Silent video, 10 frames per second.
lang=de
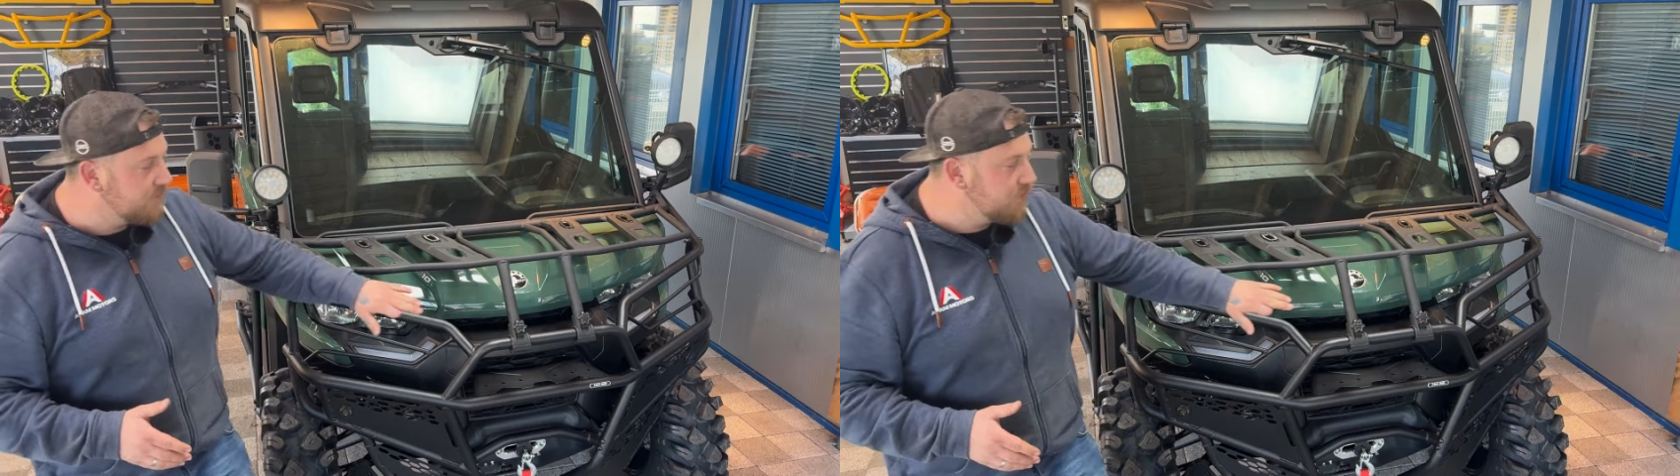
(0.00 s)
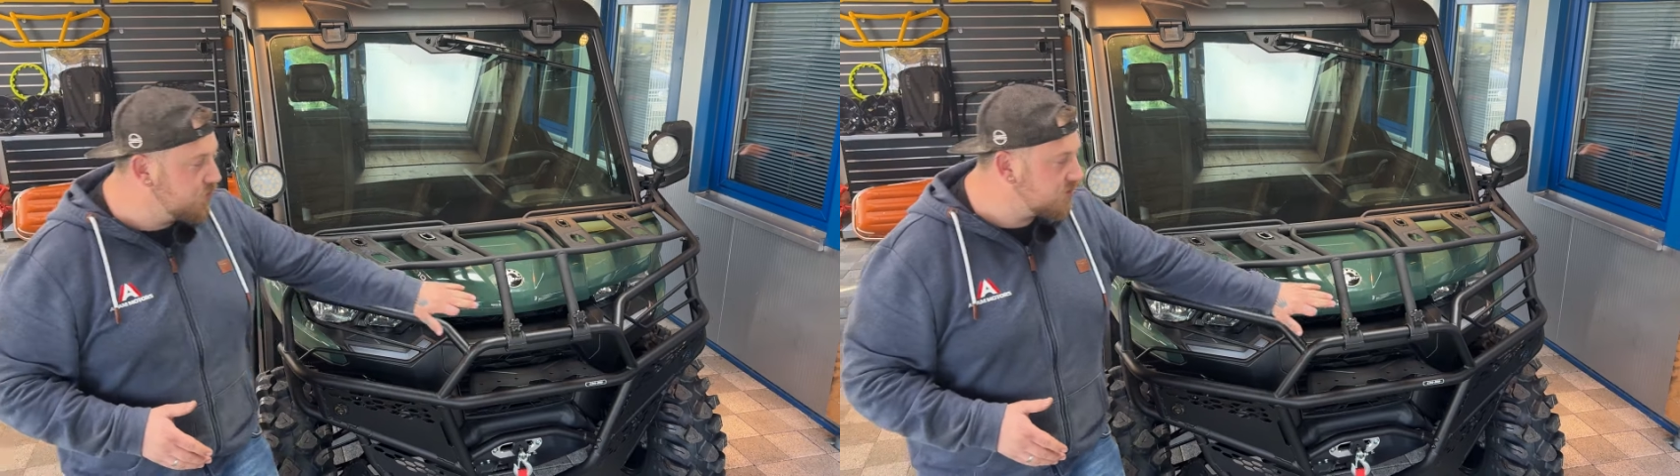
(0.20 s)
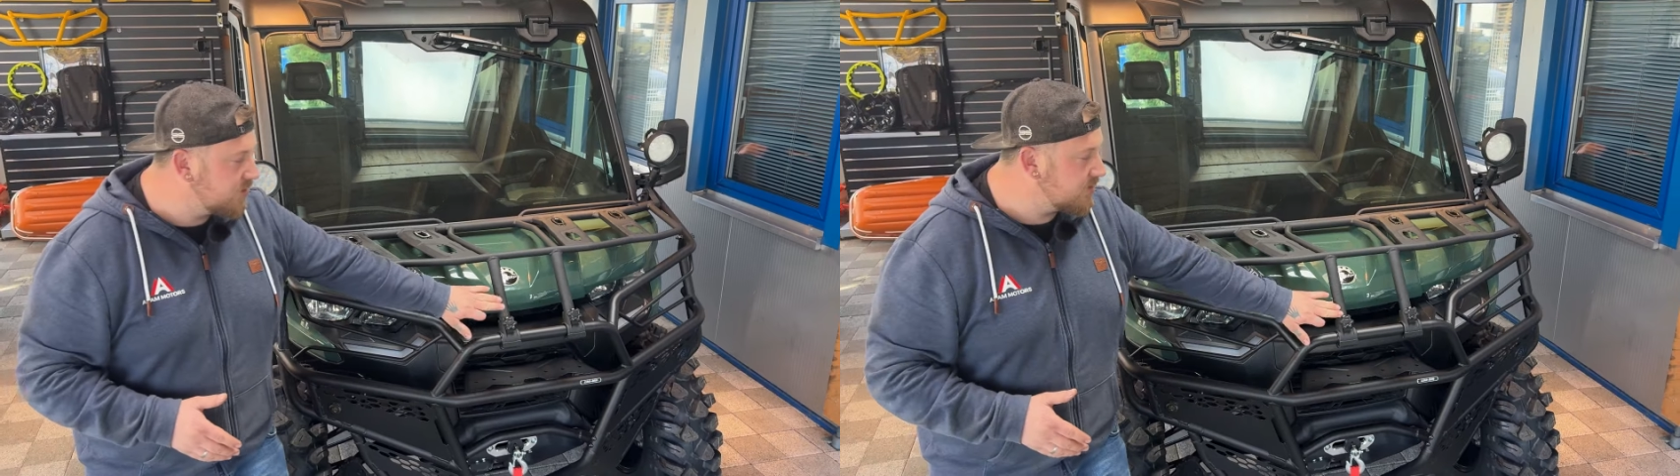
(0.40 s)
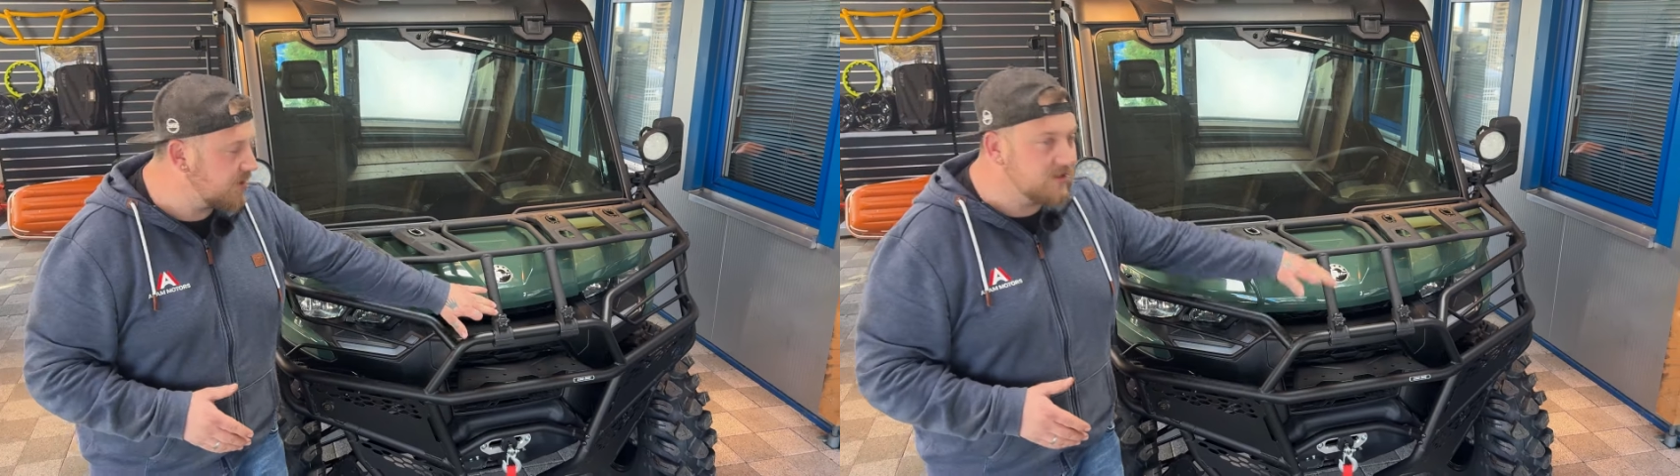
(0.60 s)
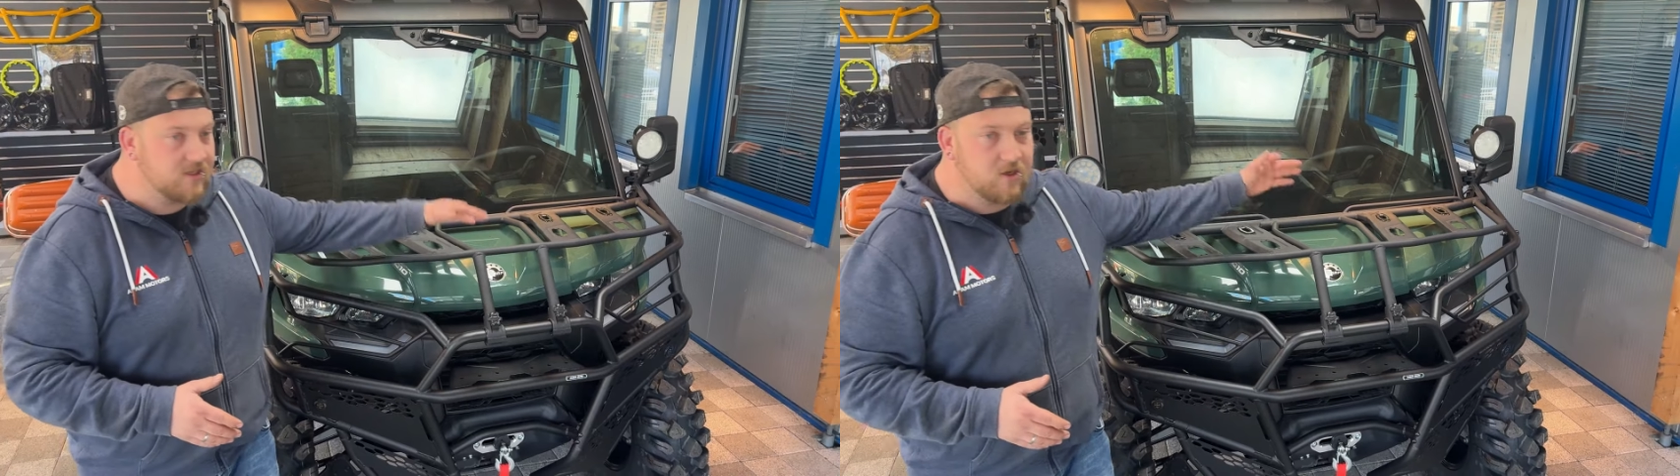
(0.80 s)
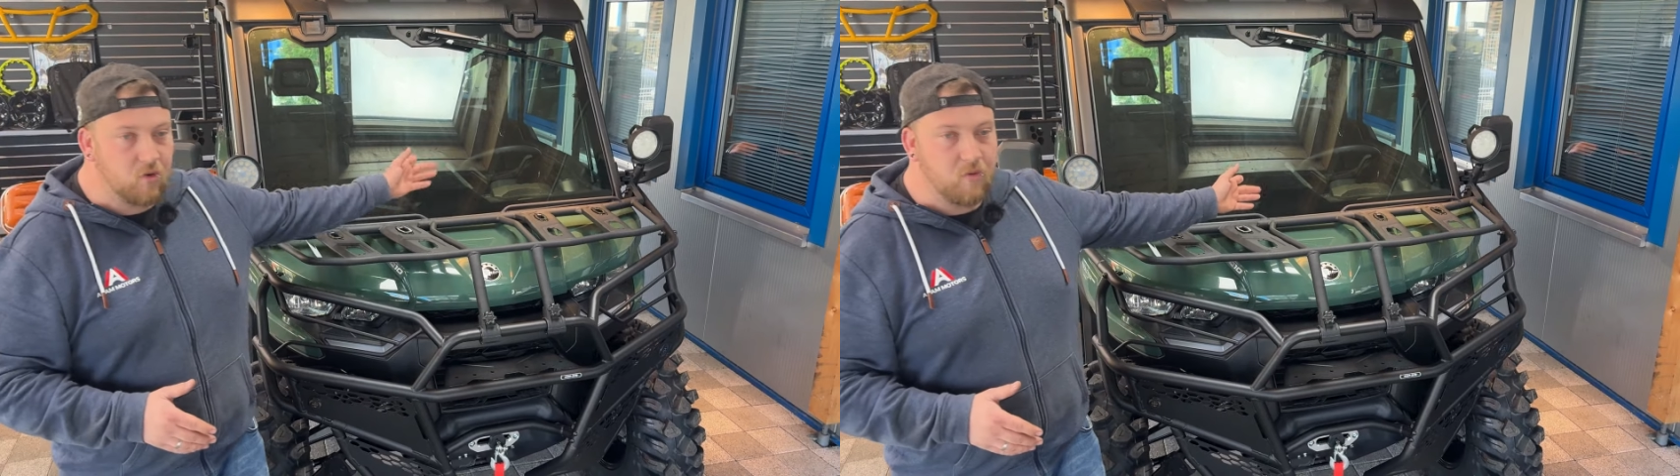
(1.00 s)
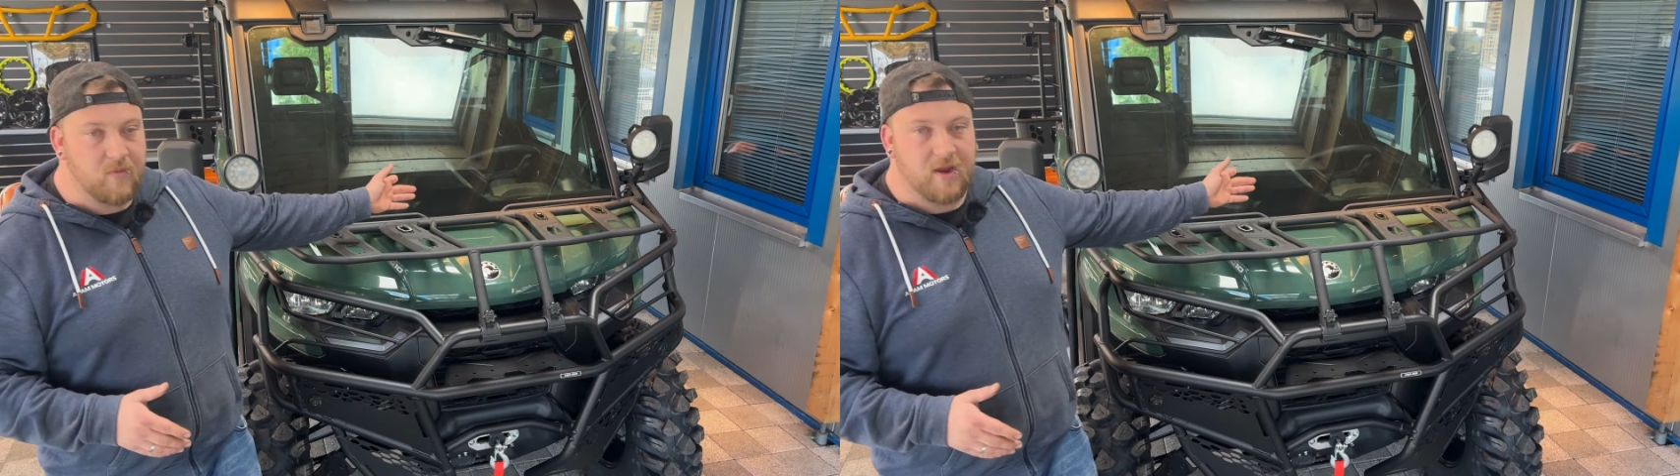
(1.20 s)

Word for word: Wir müssen das Ganze hier oben